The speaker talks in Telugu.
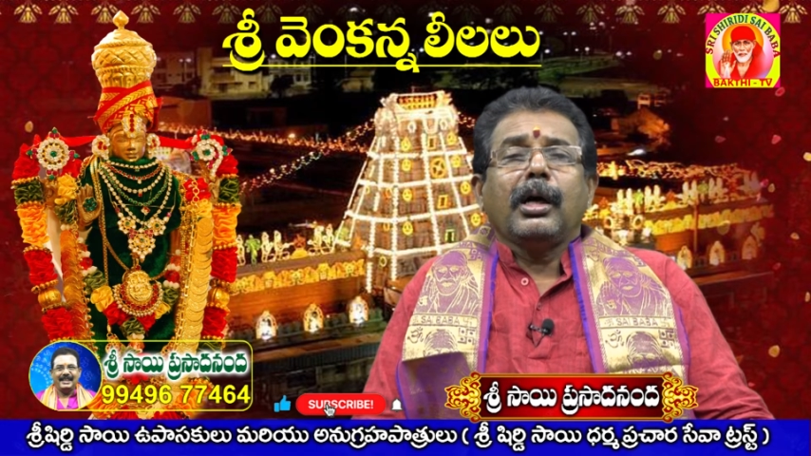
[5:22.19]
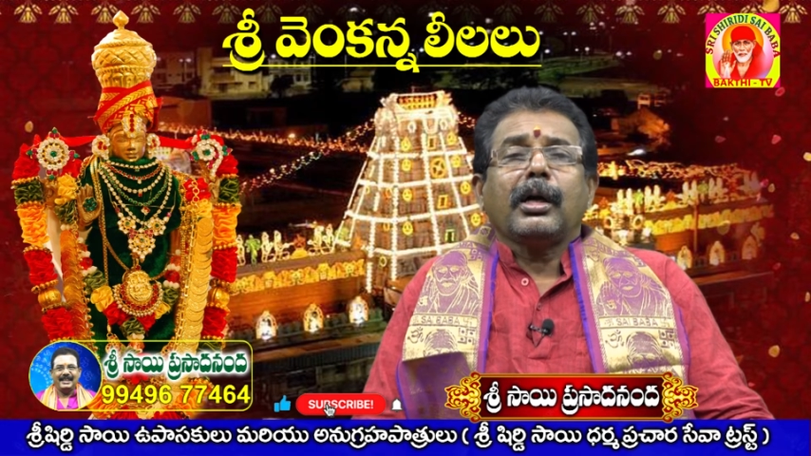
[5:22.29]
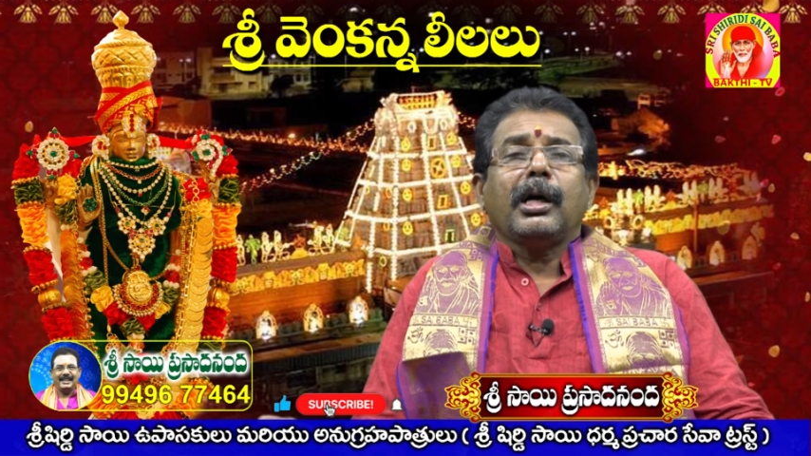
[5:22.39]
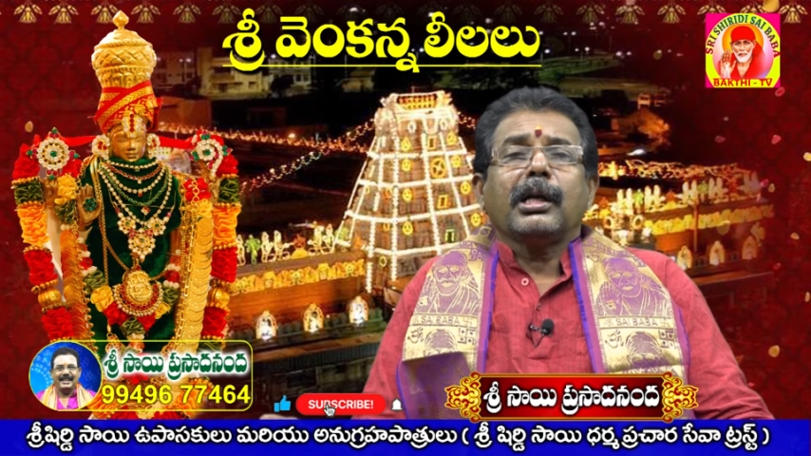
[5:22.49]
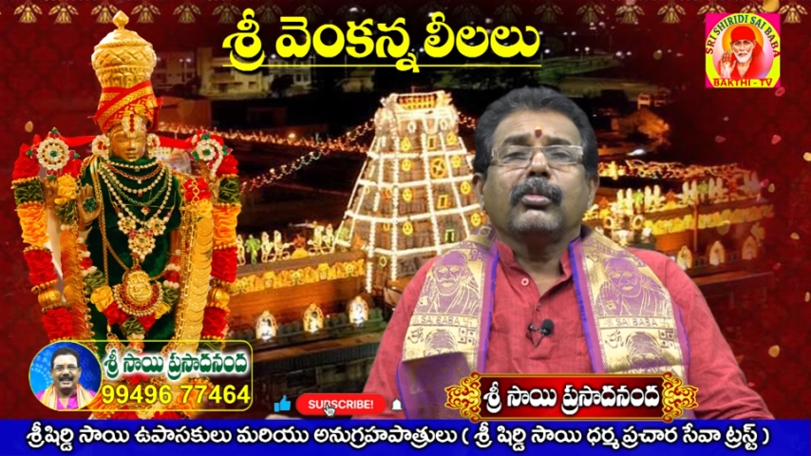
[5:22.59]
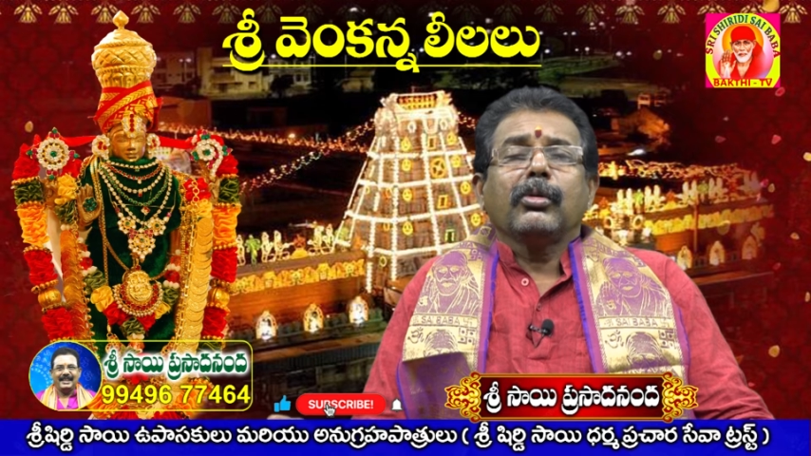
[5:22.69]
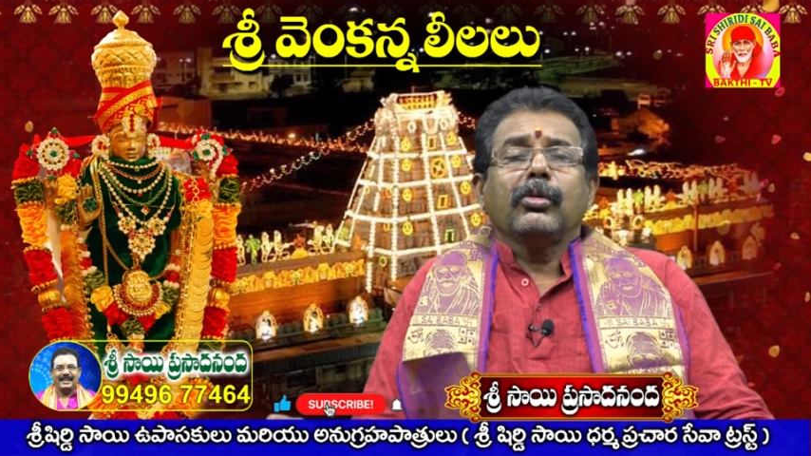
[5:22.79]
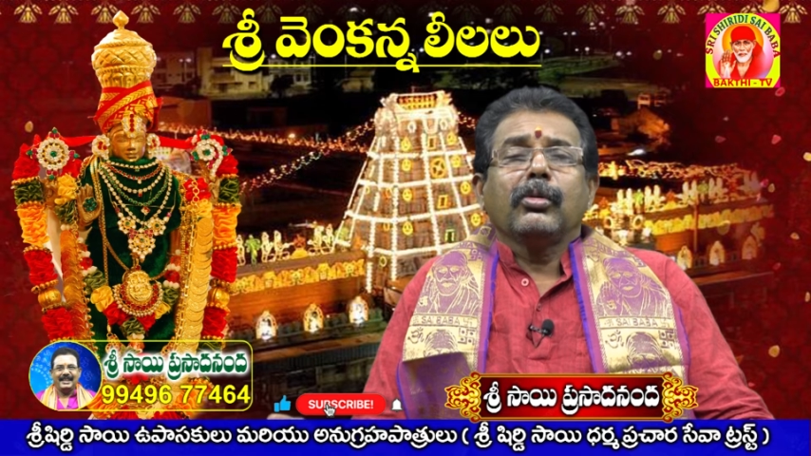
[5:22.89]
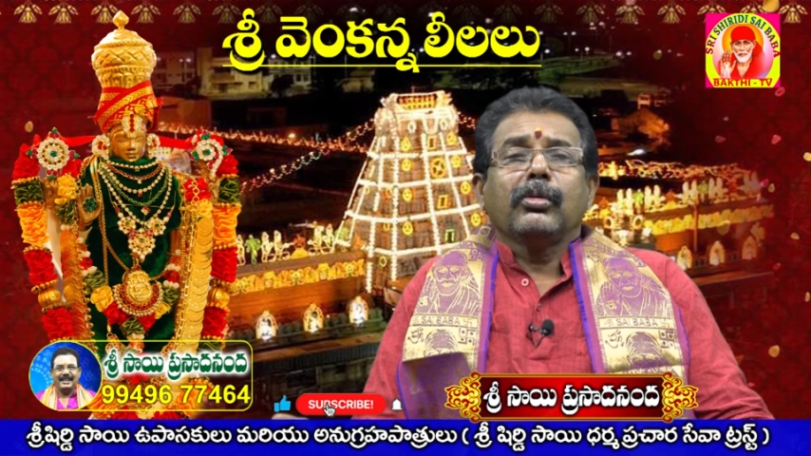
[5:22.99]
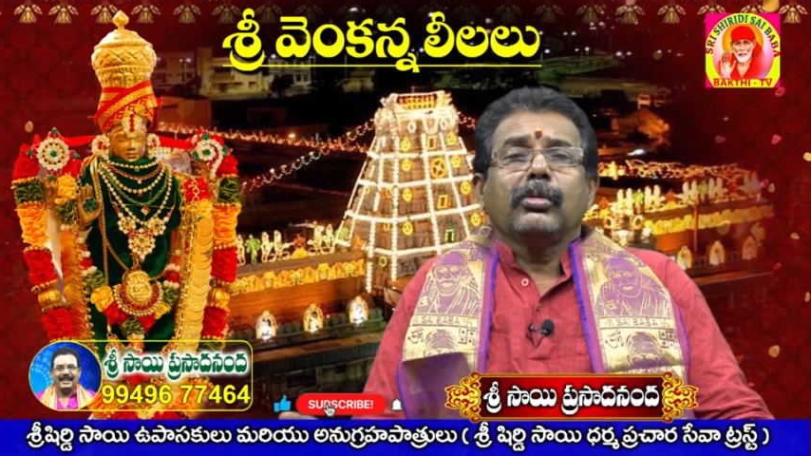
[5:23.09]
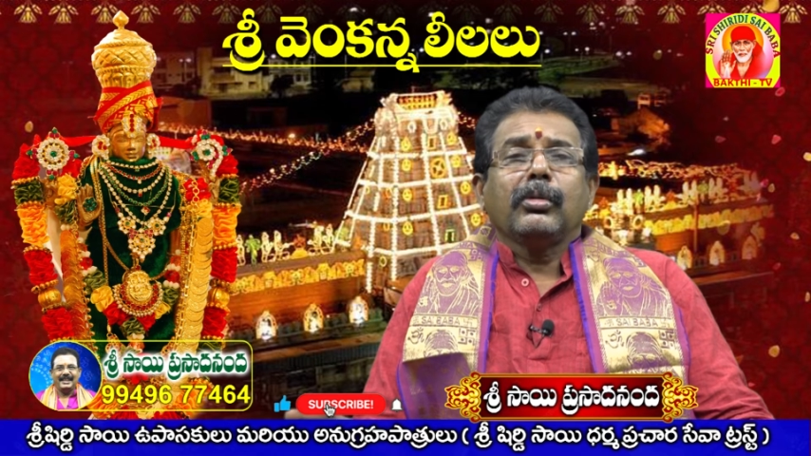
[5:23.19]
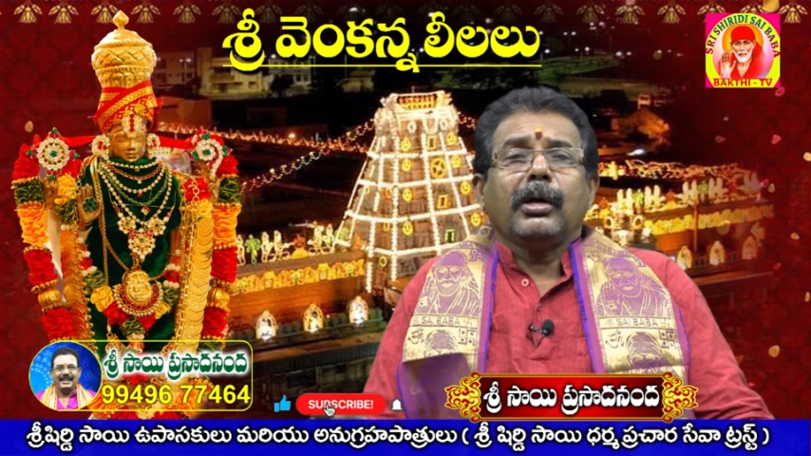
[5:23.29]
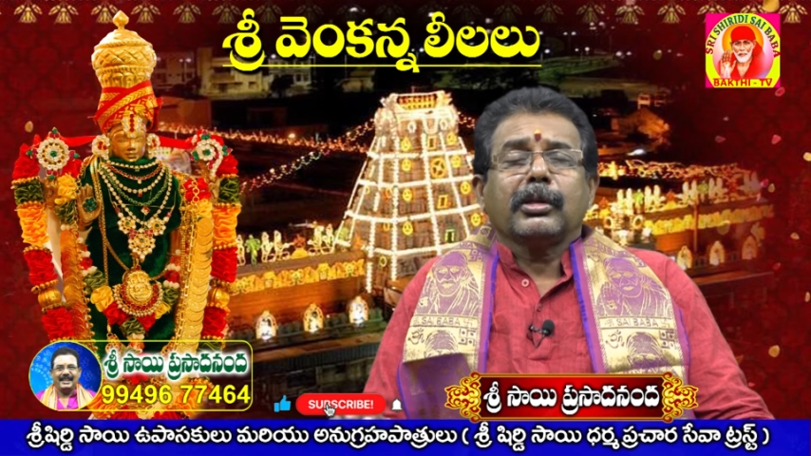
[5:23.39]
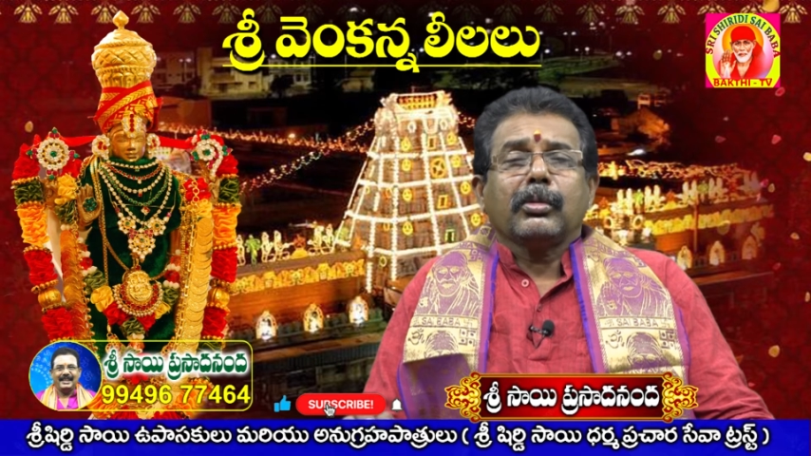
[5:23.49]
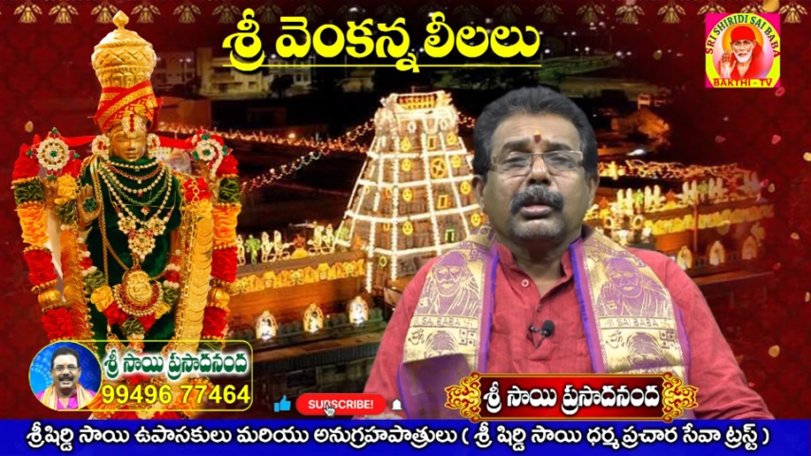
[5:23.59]
ఆకారంలో
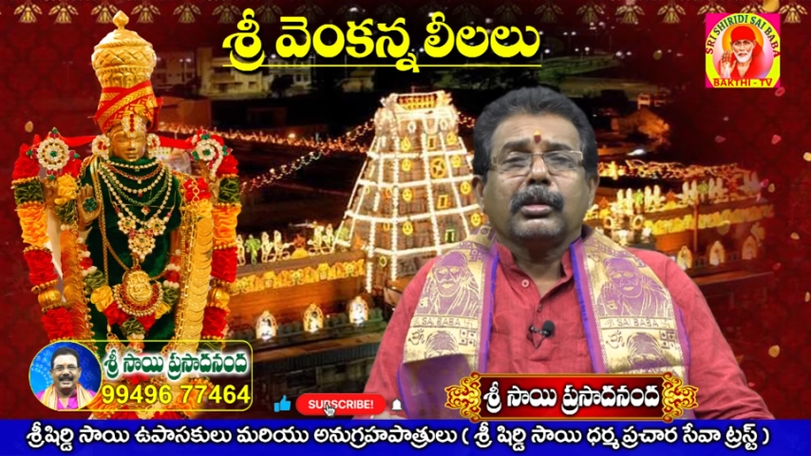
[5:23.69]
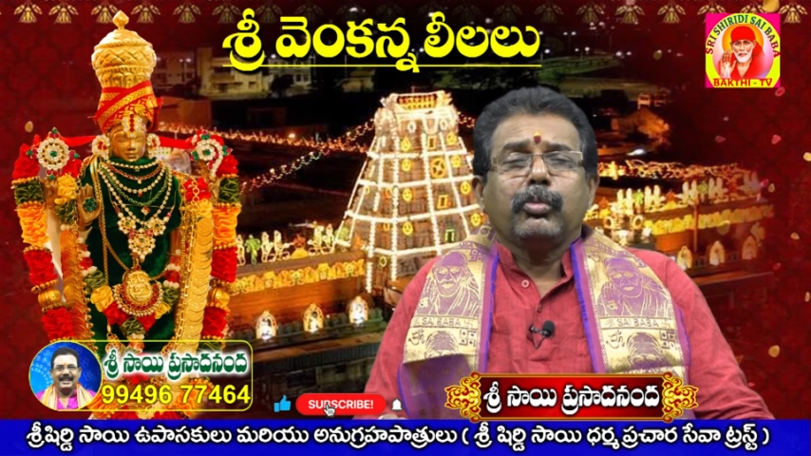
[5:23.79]
అతను